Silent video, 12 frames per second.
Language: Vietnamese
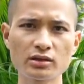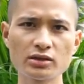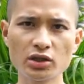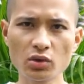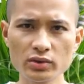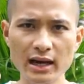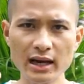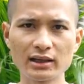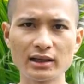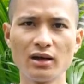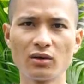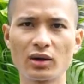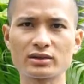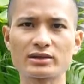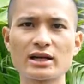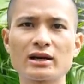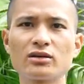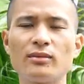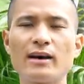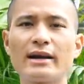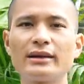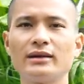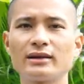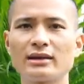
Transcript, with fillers: sâu này hoặc răng của bạn